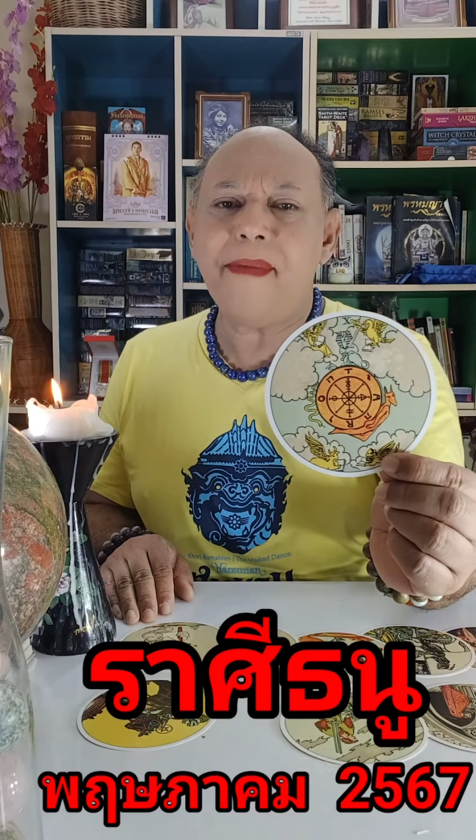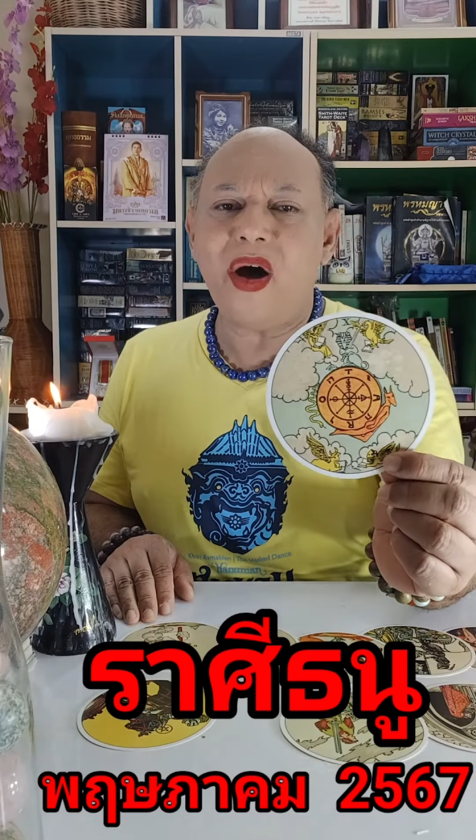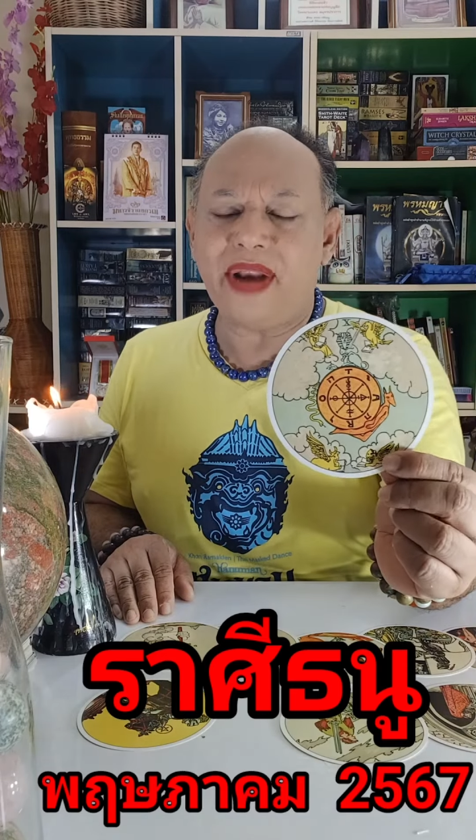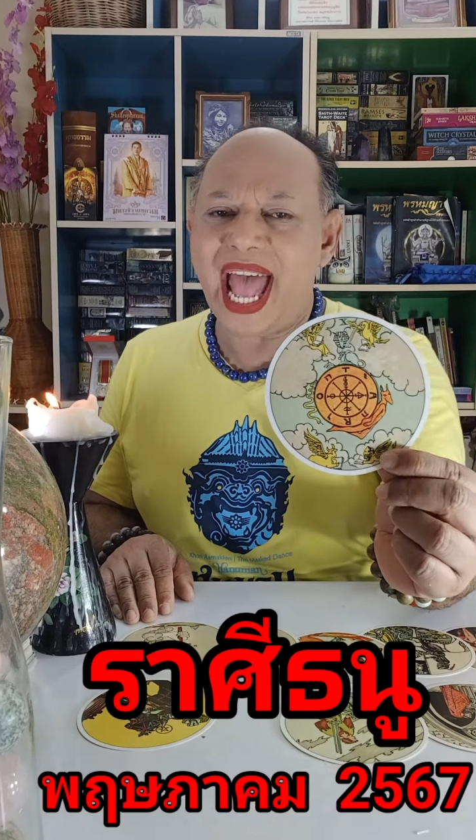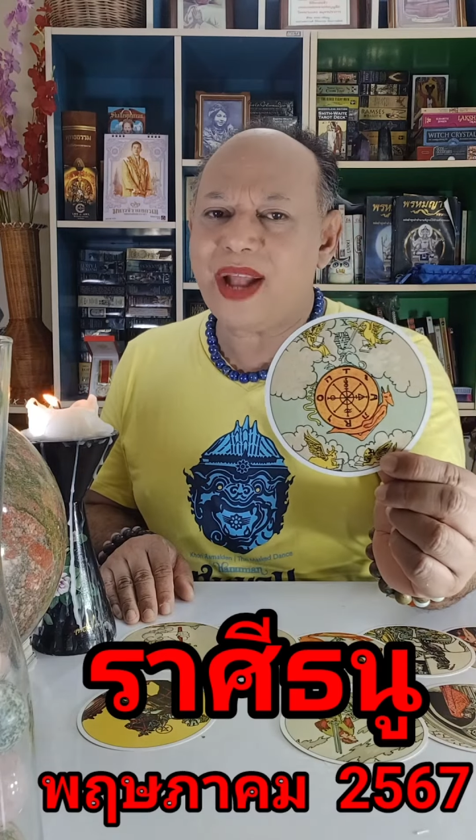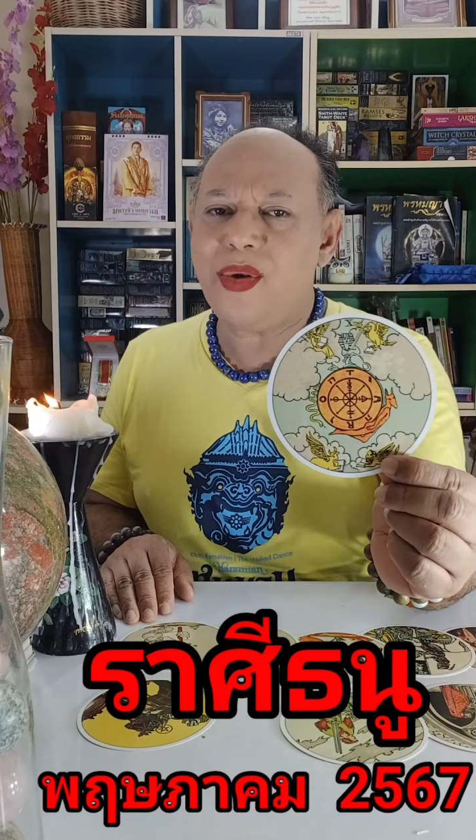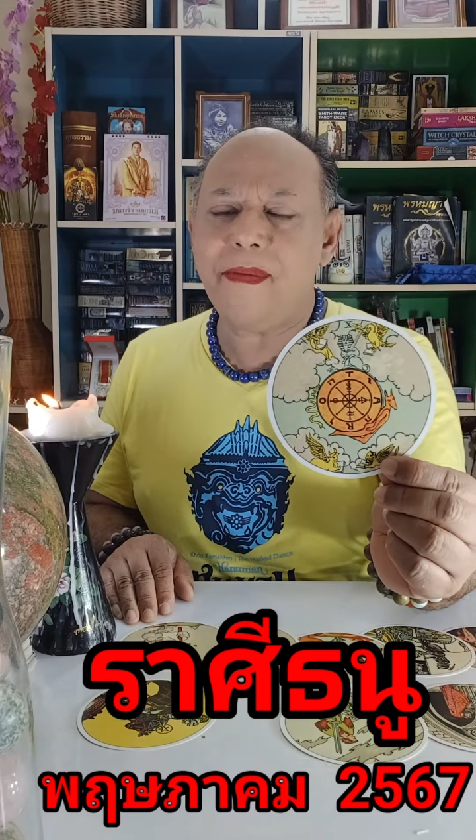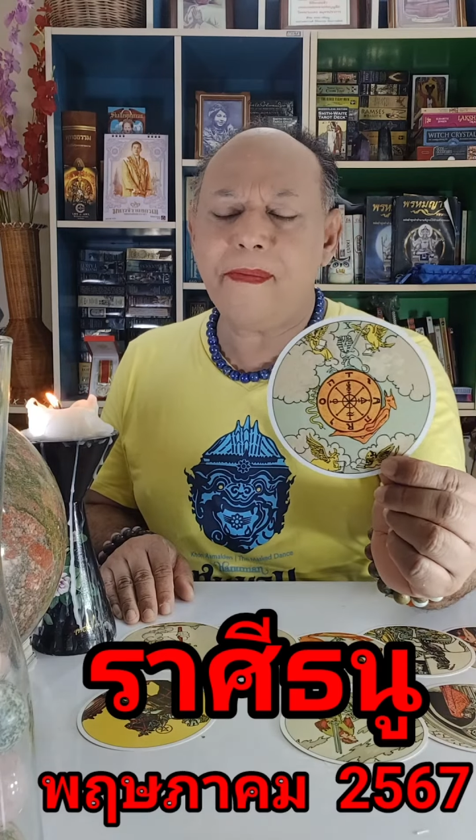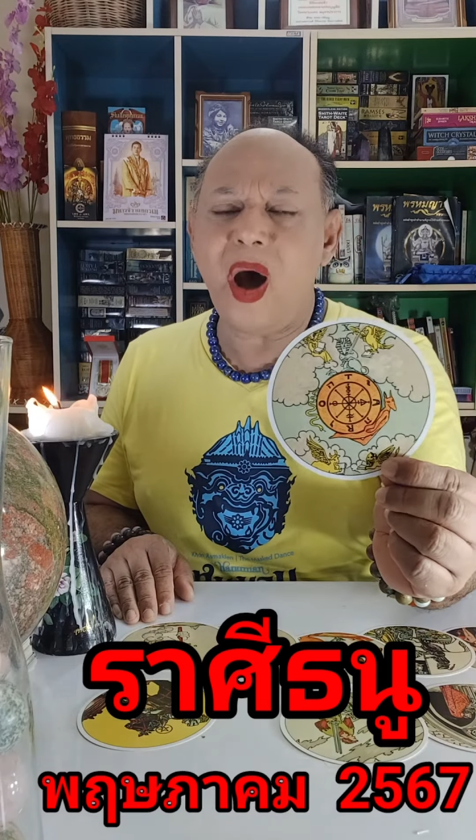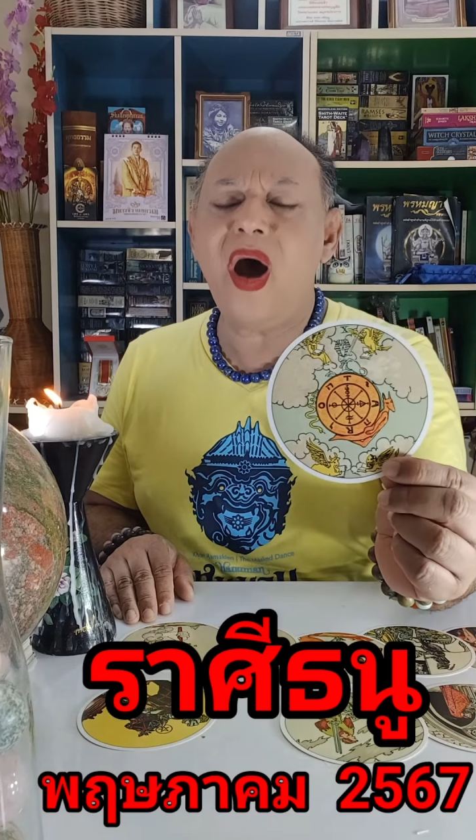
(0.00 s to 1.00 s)
บอกรักคุณ
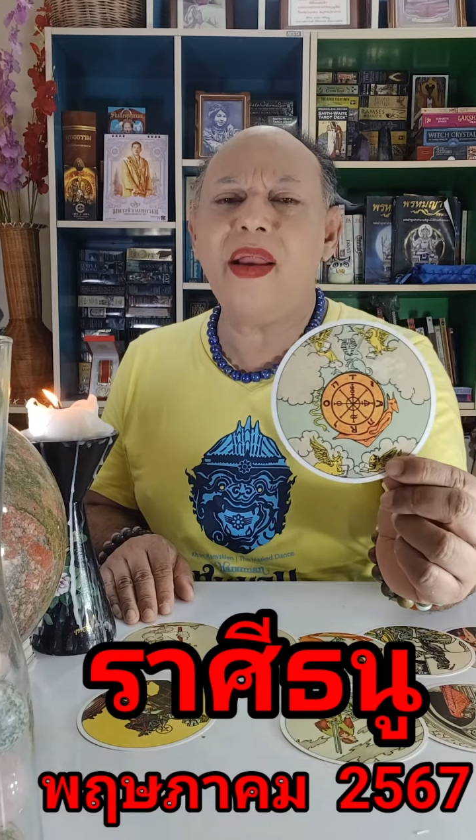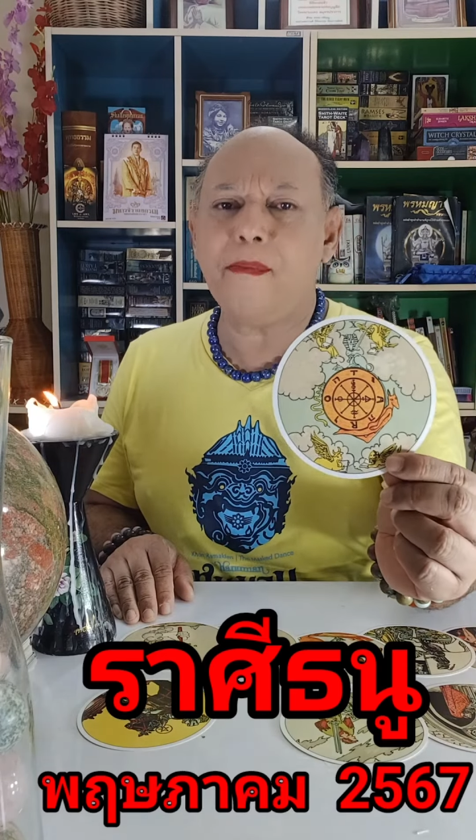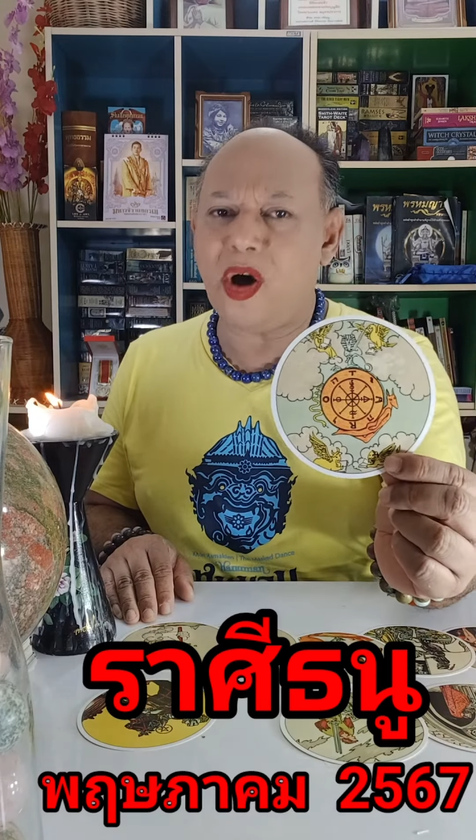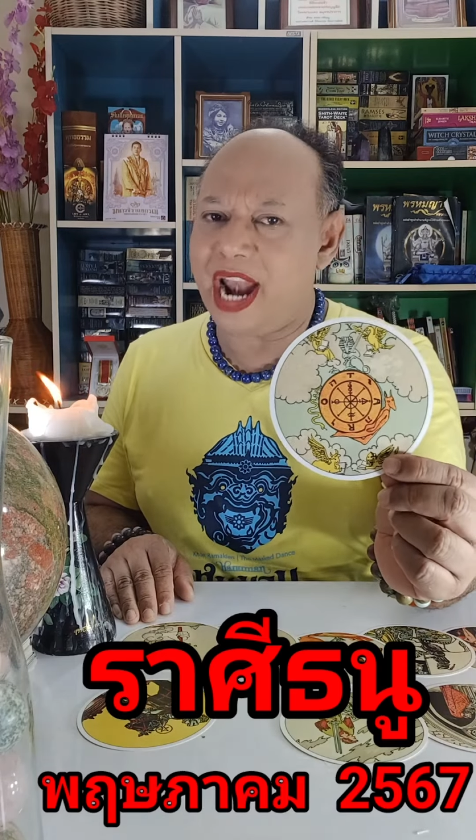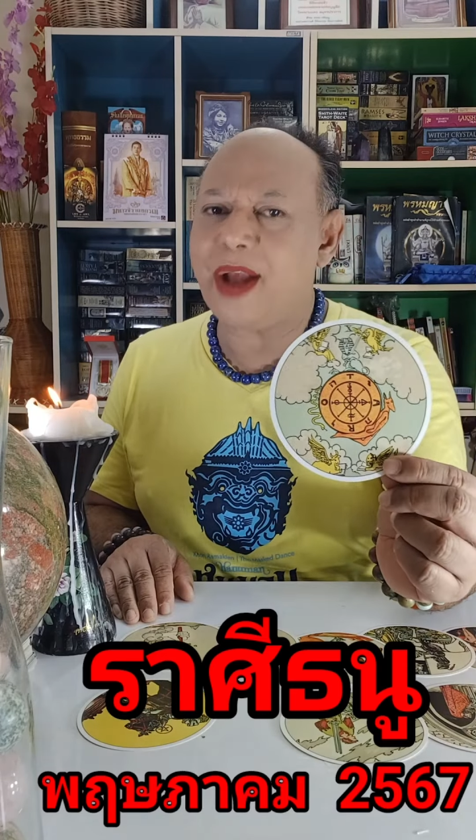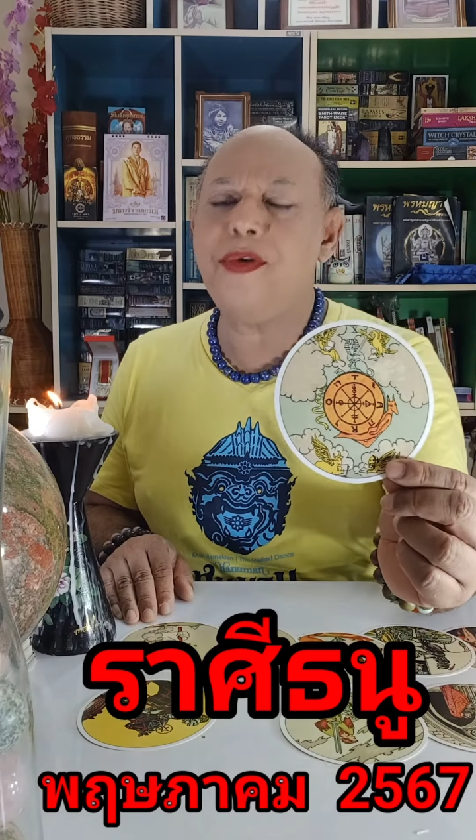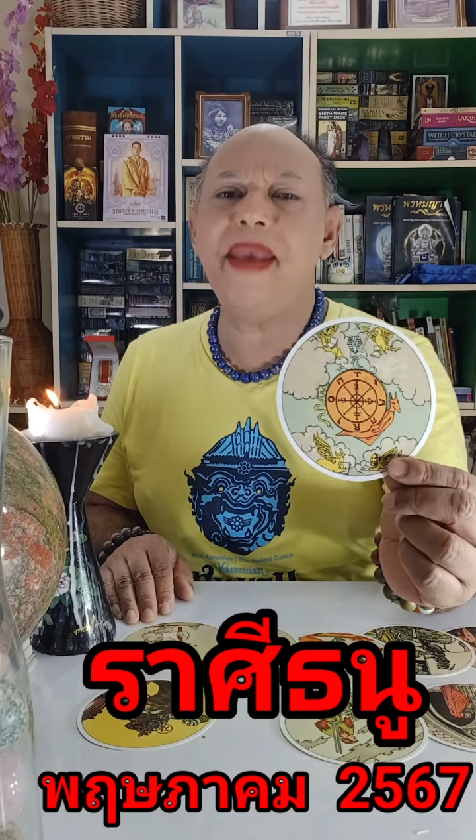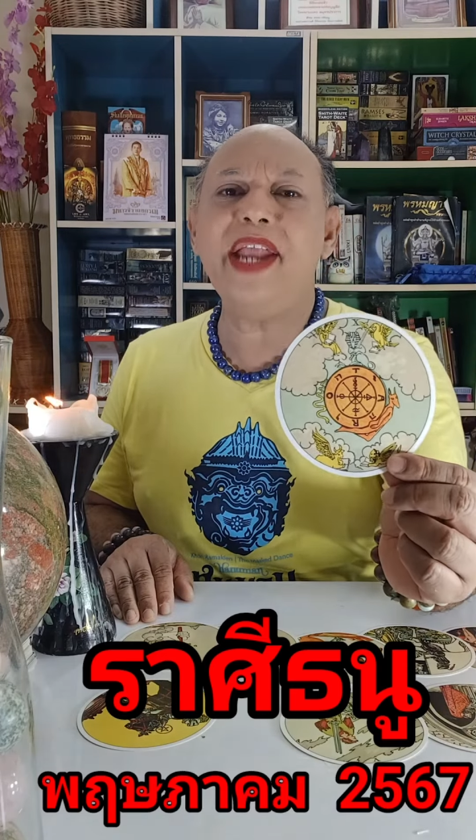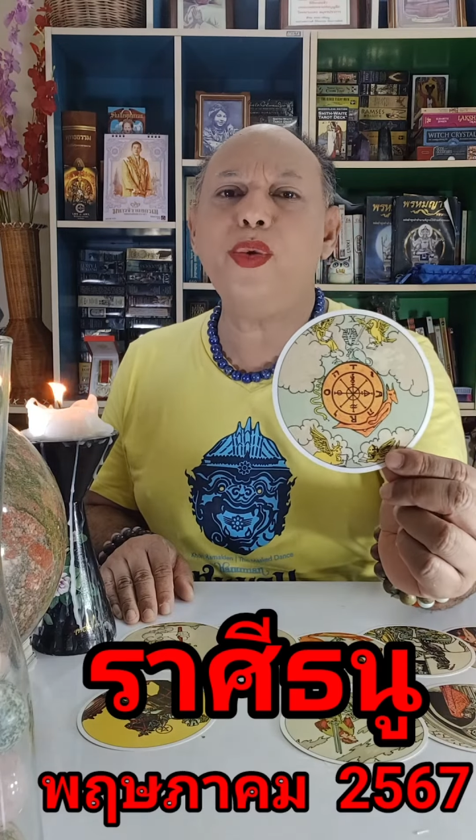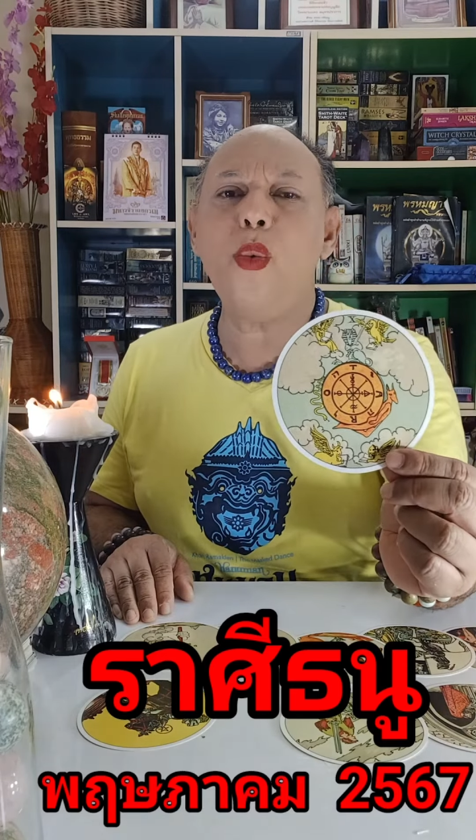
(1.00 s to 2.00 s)
พ่อบอกรักคุณ
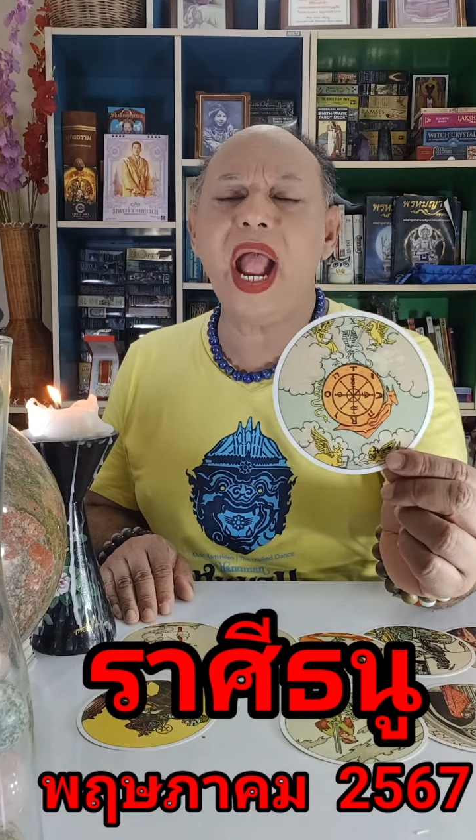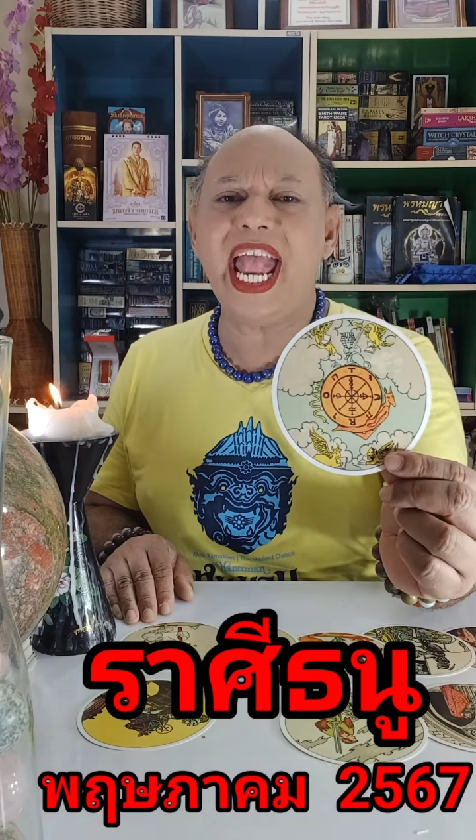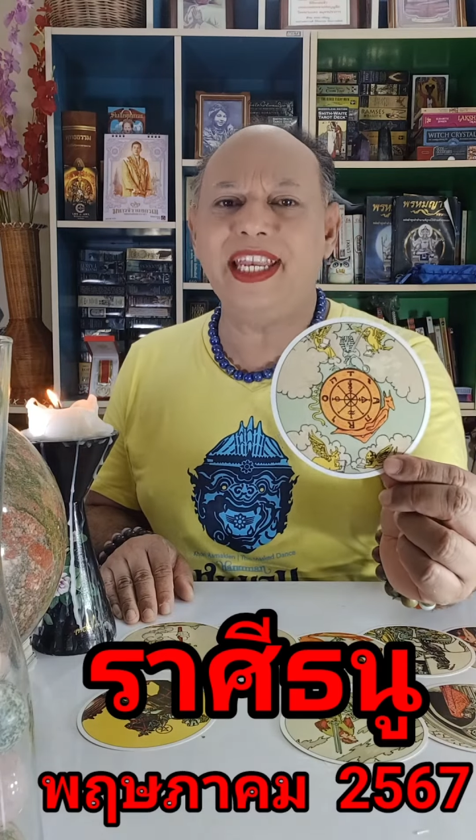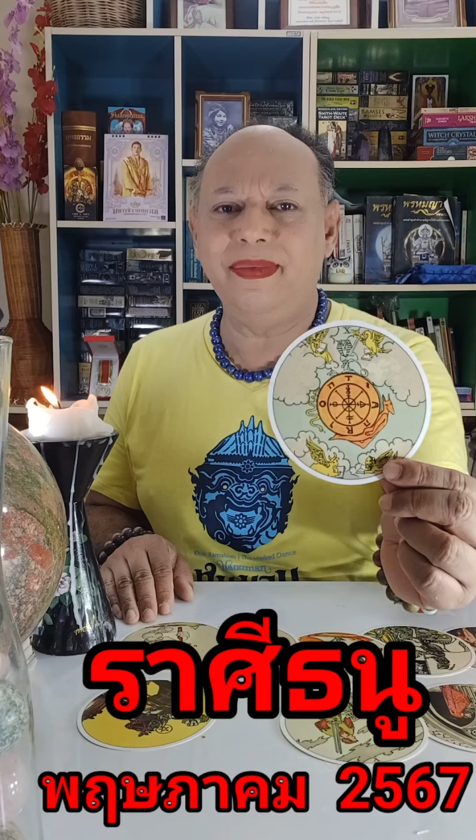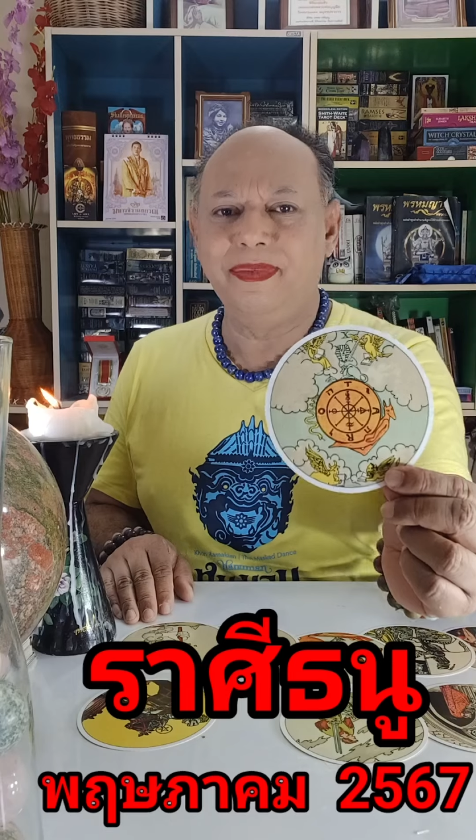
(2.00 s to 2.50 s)
แม่ทุกวัน